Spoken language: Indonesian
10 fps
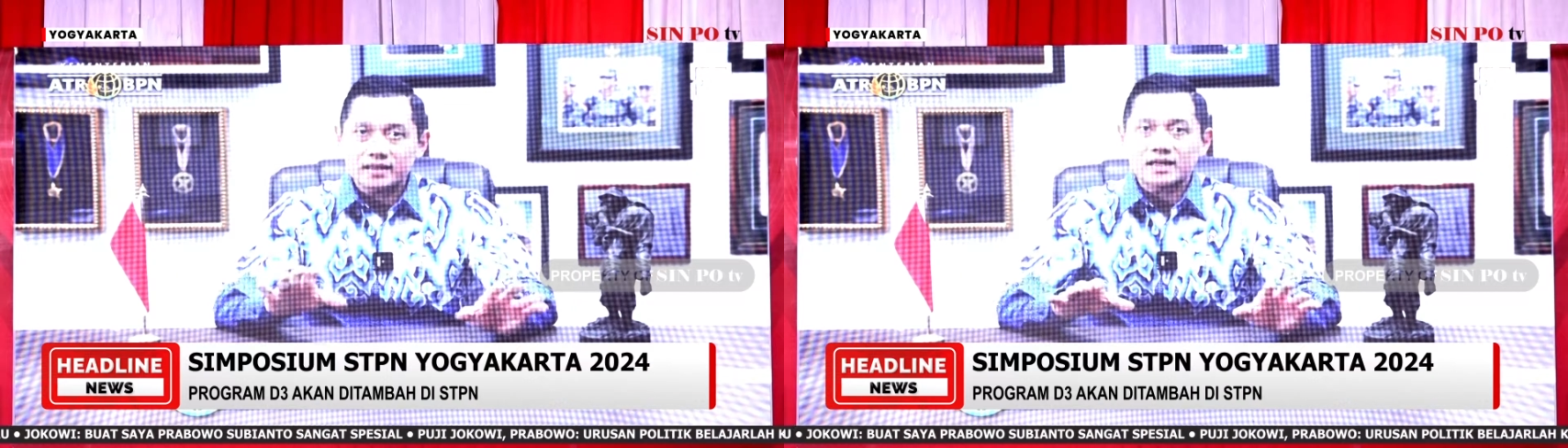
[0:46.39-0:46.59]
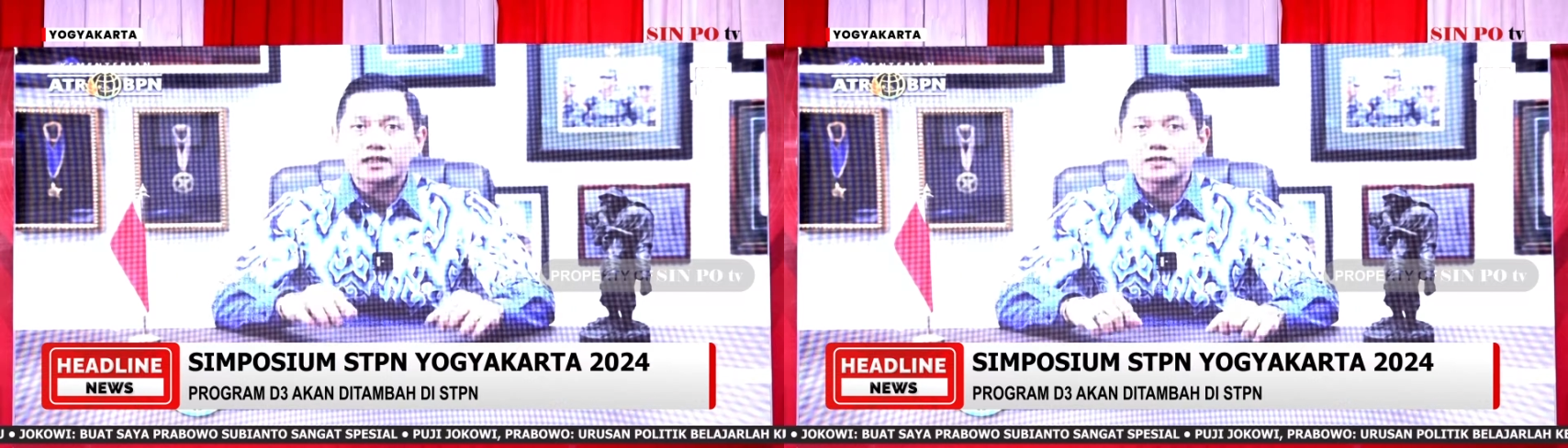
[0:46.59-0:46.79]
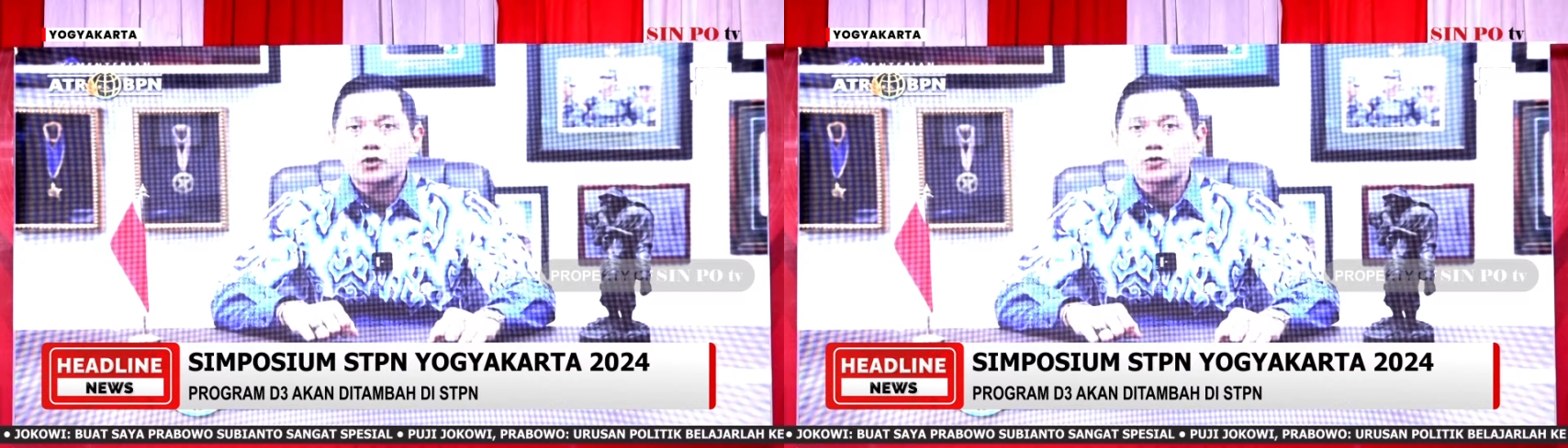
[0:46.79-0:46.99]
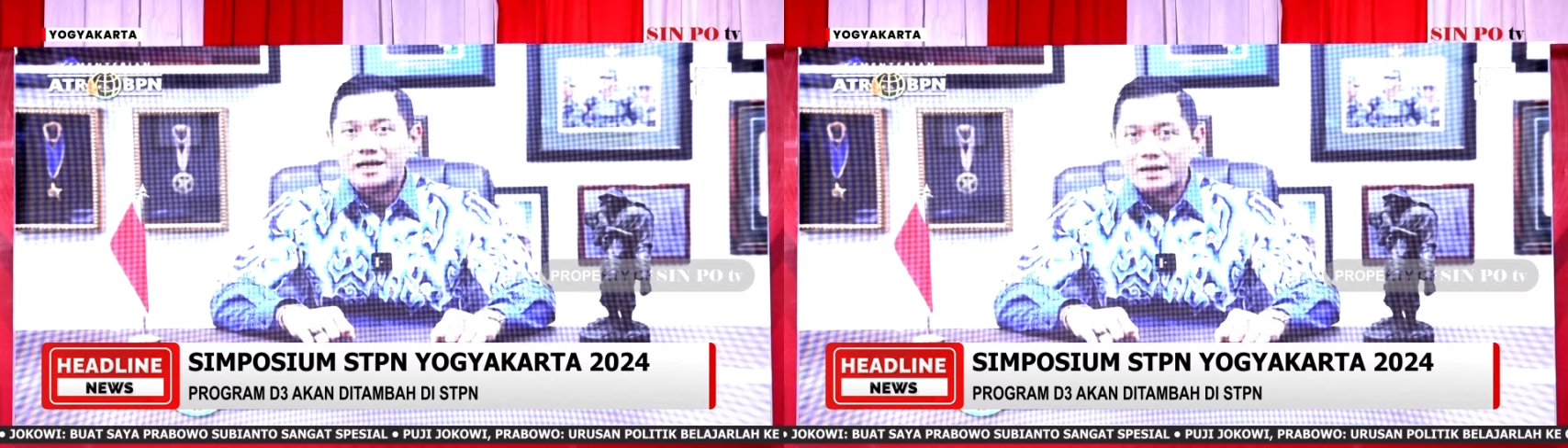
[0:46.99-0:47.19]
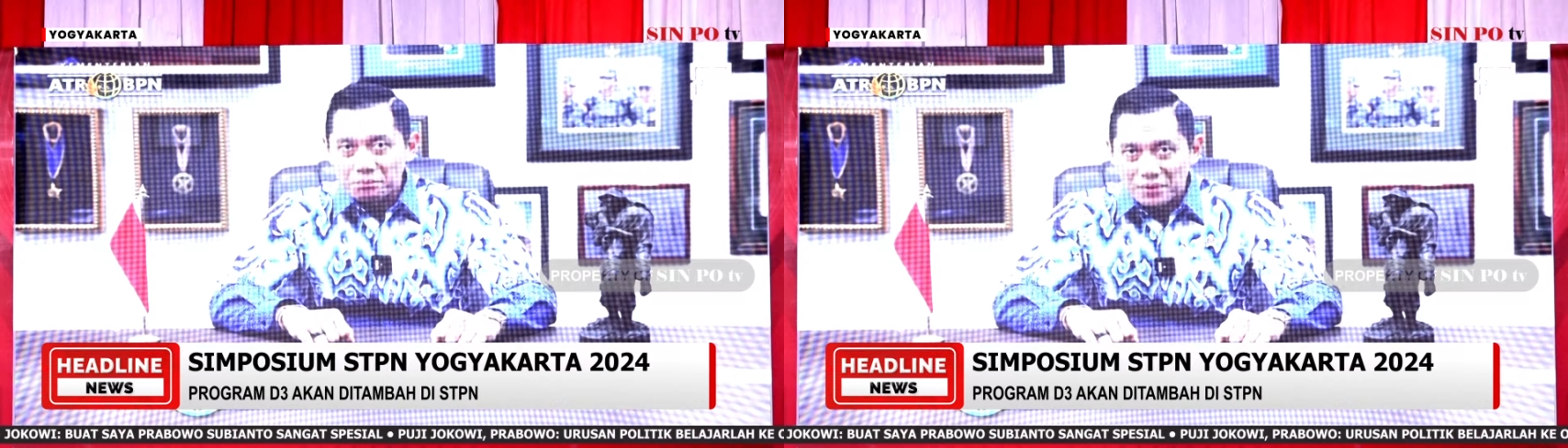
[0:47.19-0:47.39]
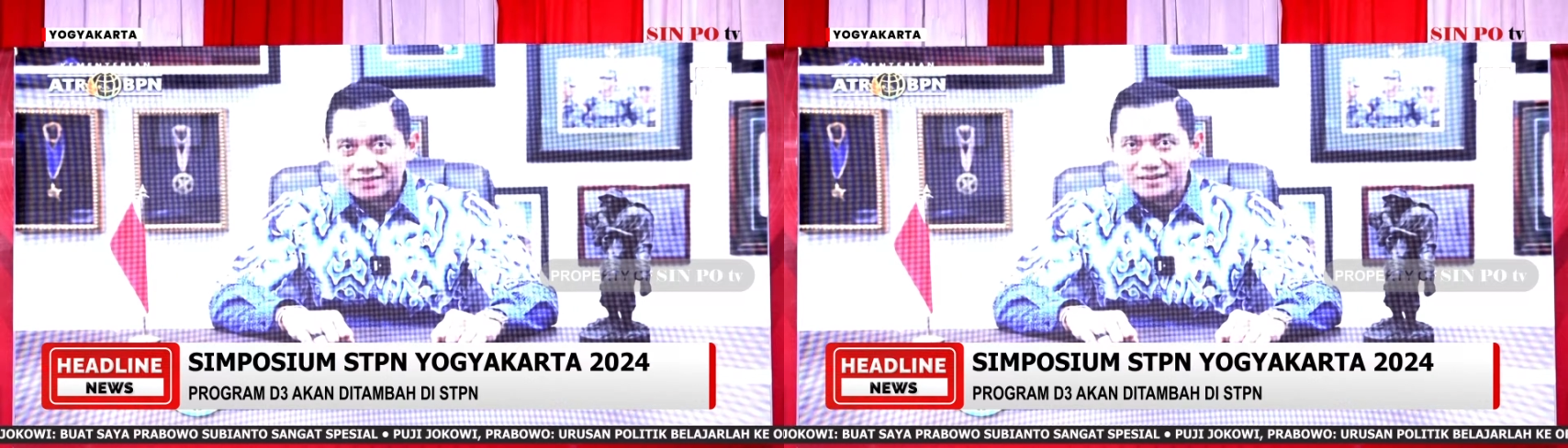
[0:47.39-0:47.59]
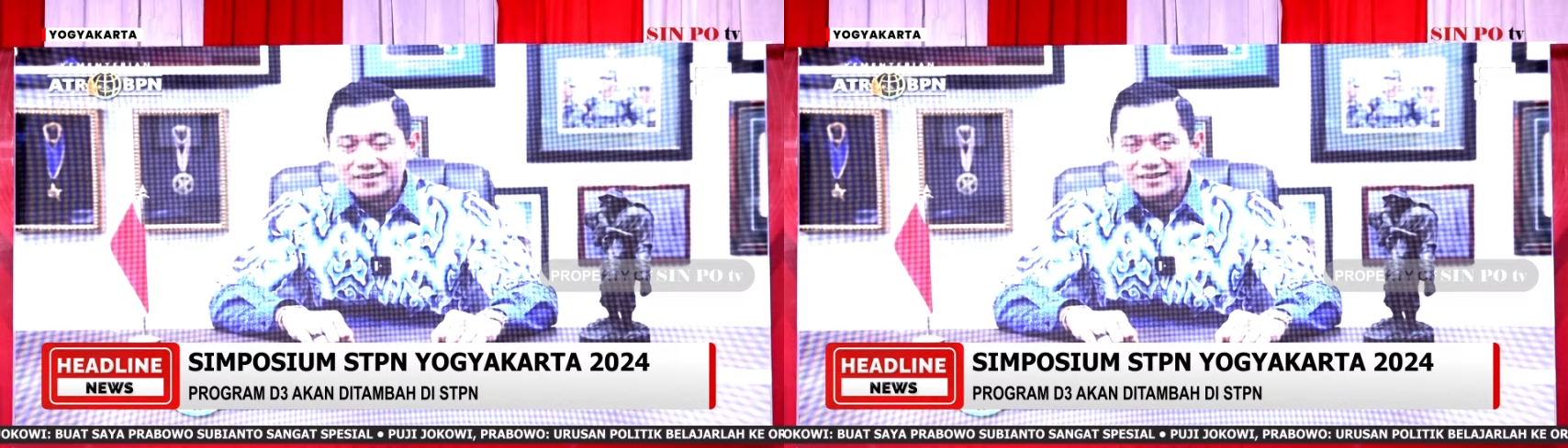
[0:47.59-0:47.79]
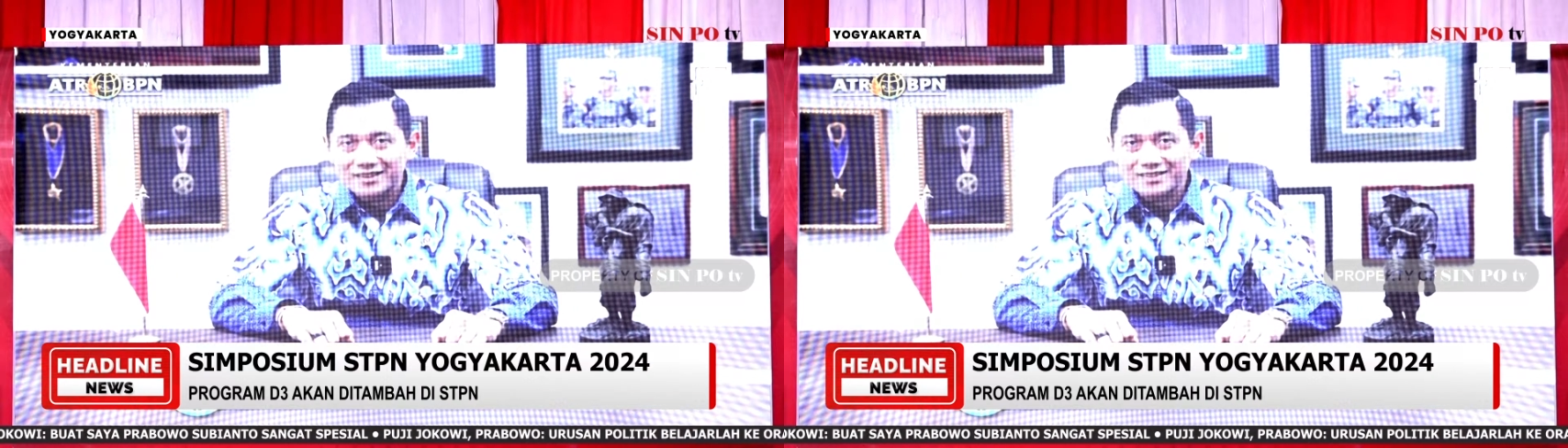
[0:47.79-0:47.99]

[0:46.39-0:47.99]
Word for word: dan atau D4